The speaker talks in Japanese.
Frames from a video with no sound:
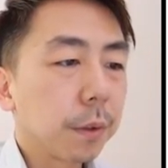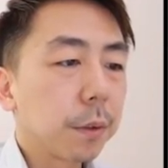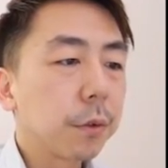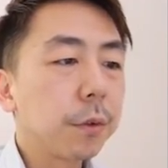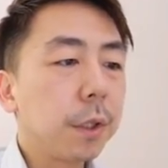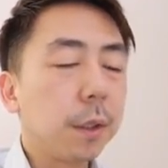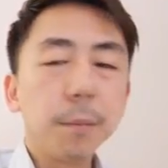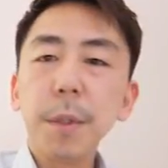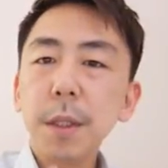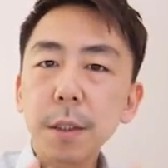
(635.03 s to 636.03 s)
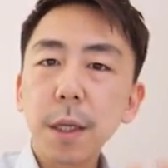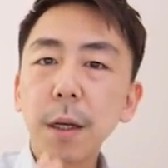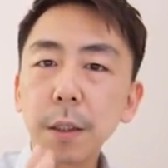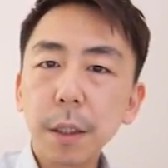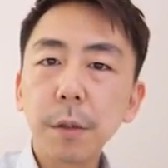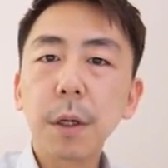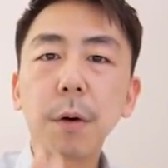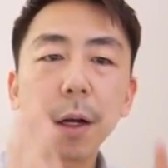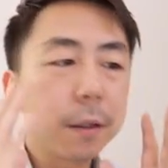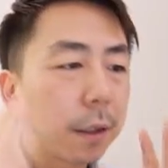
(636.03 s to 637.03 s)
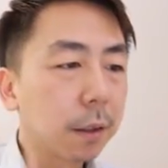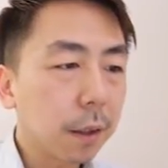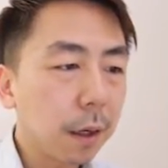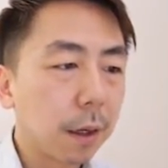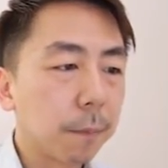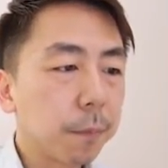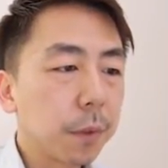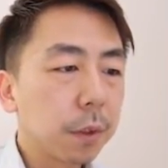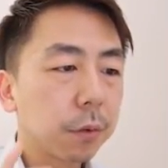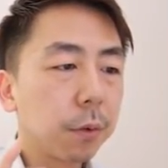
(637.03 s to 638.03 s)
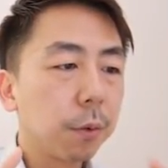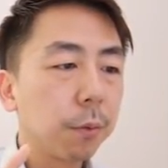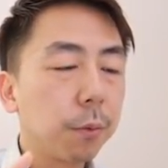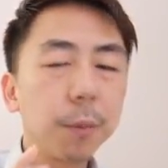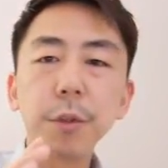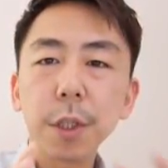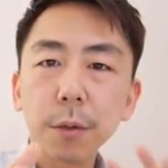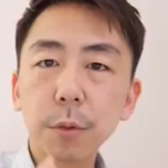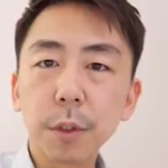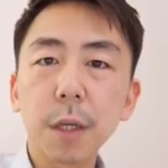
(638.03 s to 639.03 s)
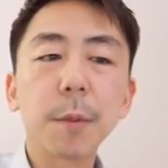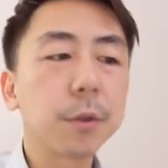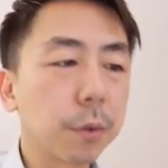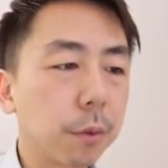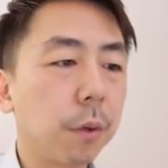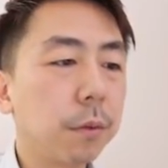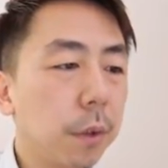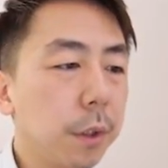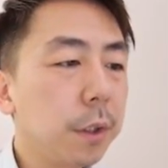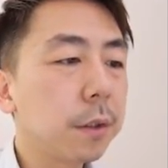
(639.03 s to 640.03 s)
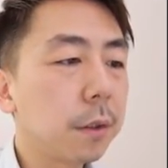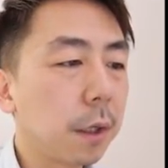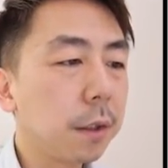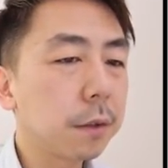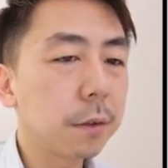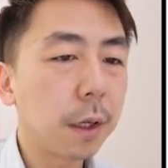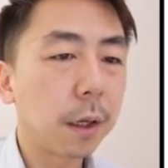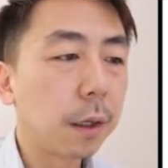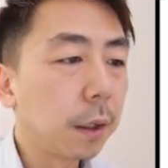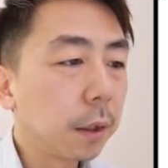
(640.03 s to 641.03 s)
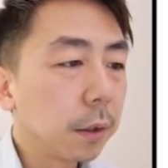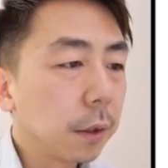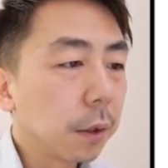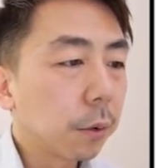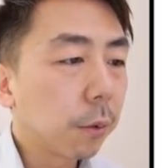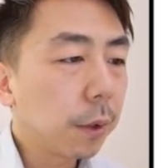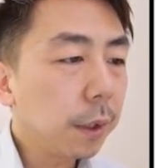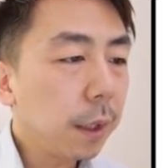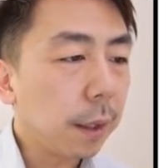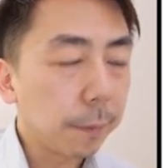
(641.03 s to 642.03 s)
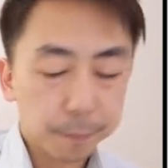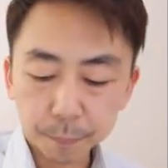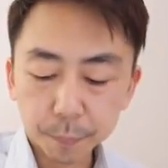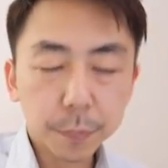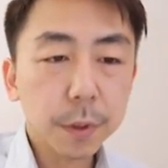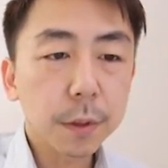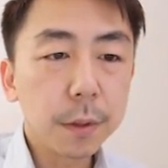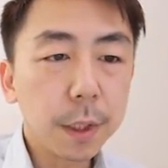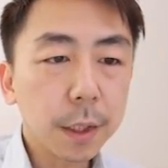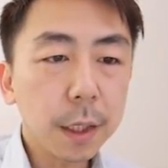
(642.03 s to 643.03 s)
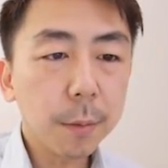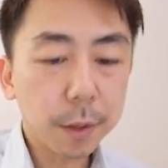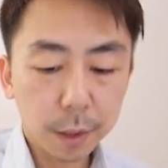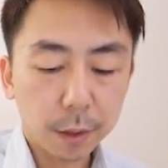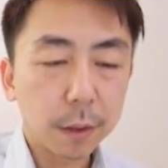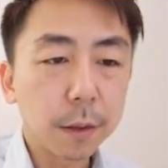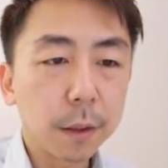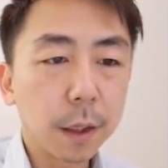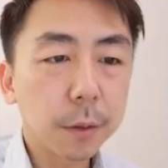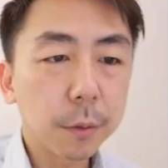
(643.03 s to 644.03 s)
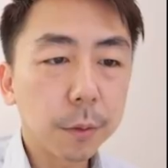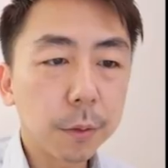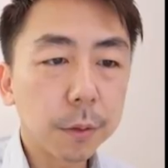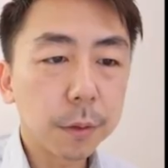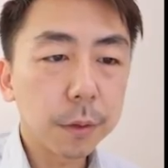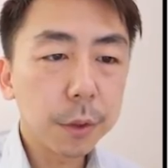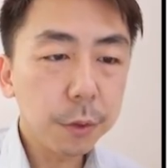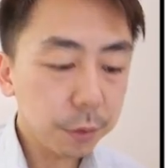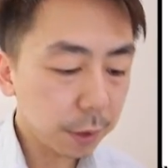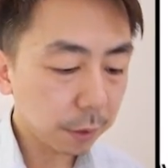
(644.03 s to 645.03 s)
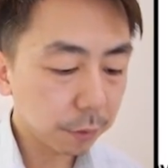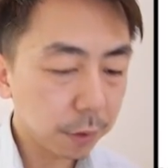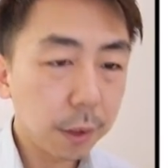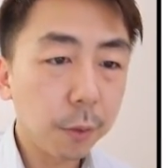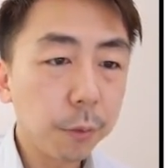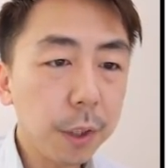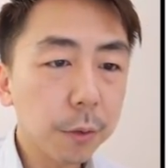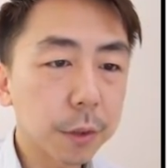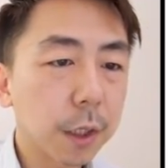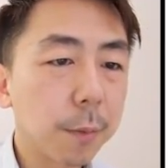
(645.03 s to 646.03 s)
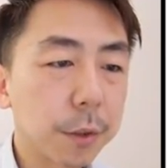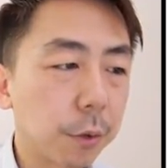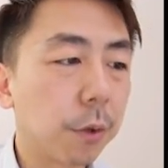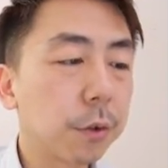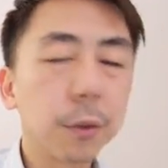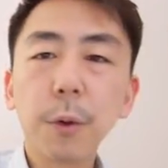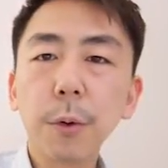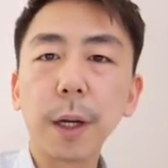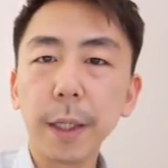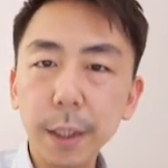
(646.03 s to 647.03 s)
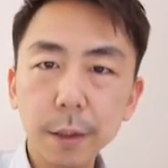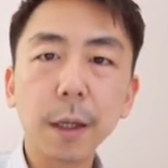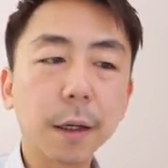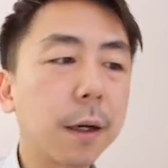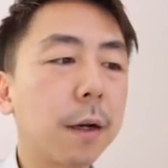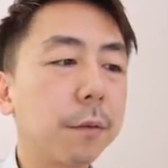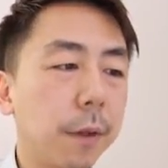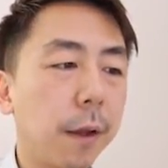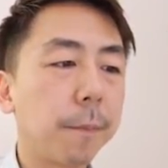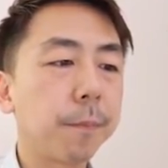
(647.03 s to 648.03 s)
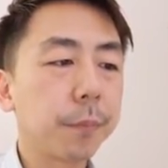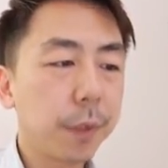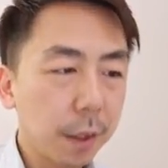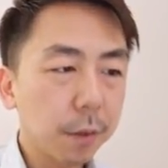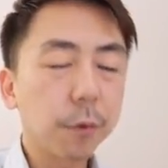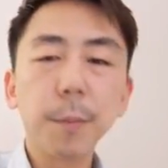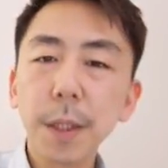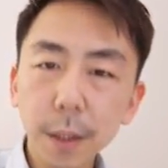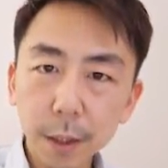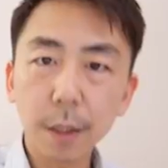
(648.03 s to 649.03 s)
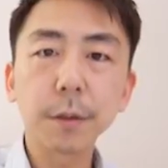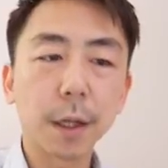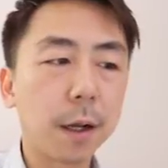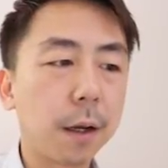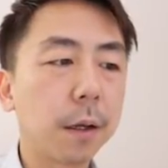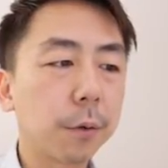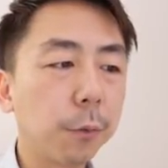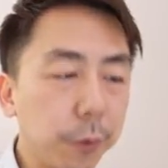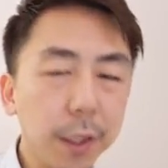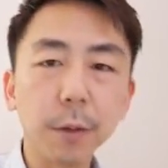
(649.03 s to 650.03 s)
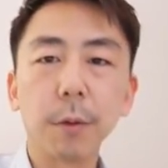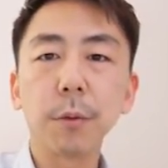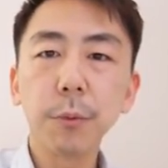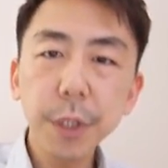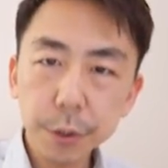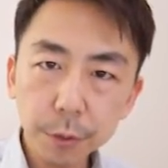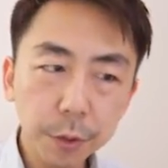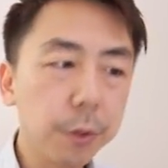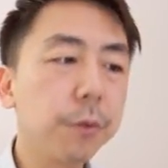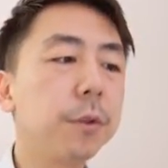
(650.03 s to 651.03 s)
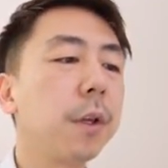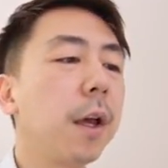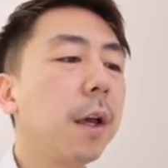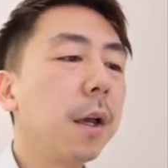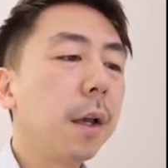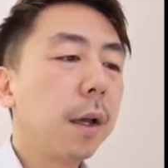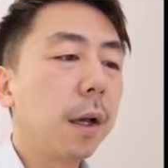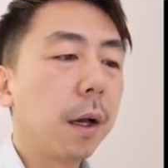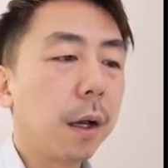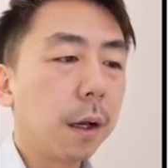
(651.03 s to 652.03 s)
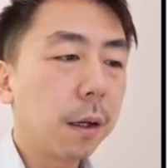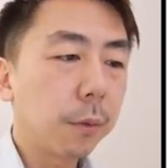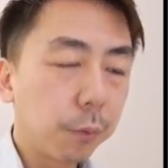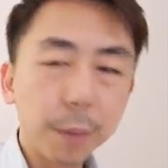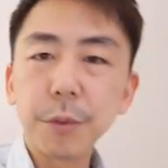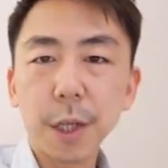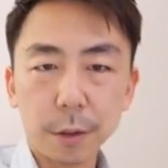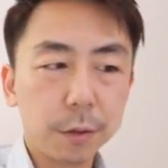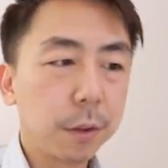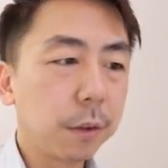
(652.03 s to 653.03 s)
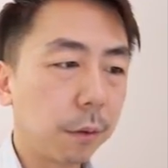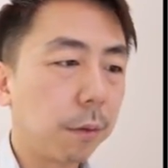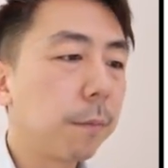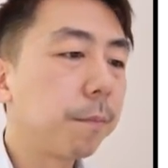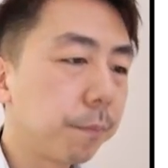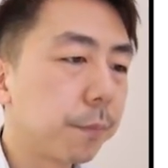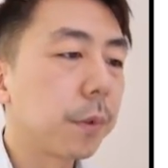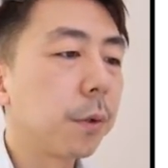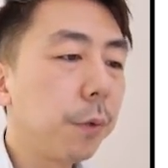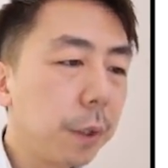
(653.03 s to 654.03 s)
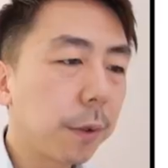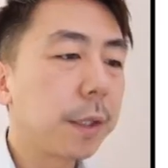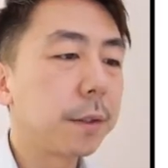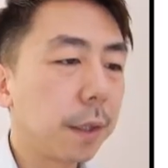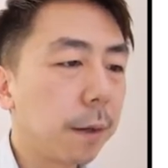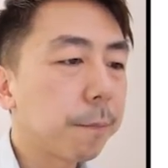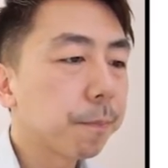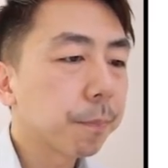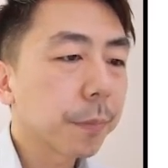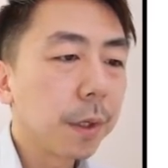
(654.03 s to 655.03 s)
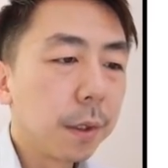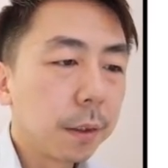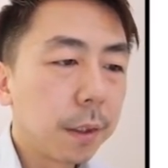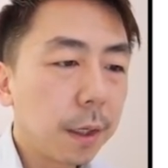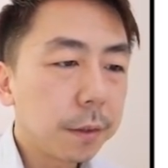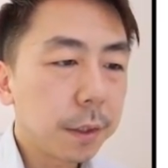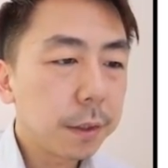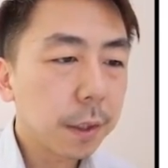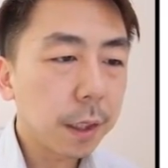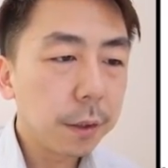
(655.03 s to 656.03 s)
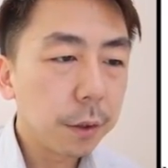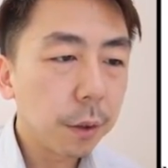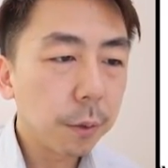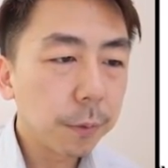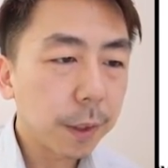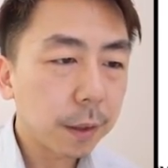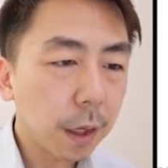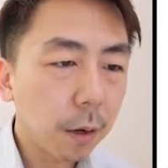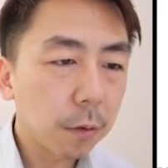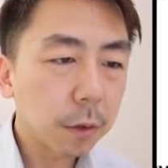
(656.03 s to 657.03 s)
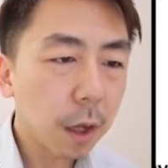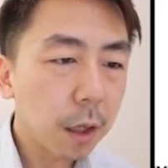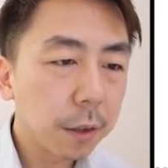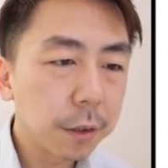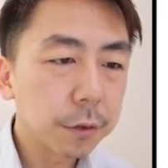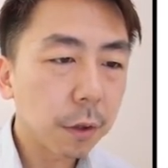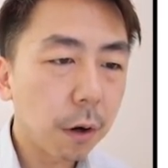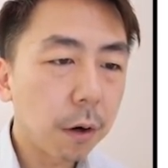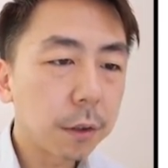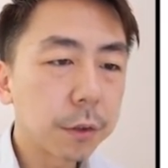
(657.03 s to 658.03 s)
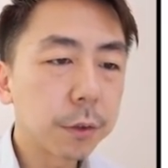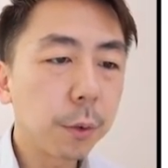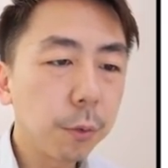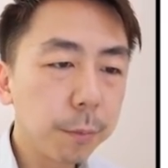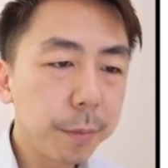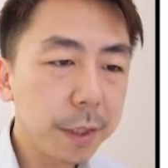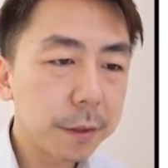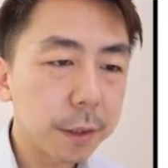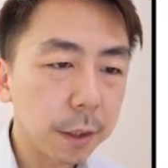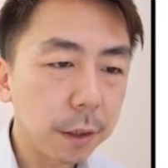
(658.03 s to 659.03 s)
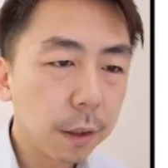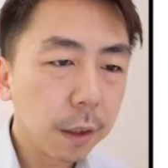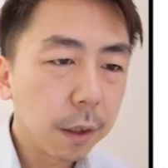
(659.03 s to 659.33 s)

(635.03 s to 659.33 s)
要するにみんな参加できるかわかんないから、そのウェブチャットを使いましょうと。まあ、いいっすね、いいっすね。これね、できればね、あの、U じゃなくて We を使いましょう。その方が一体感があるんで、ね、こうみんなでやるから、こう We を、We should use、uh, web chat と。うん、We の方がいいですね。で、Since I know that our colleagues are so busy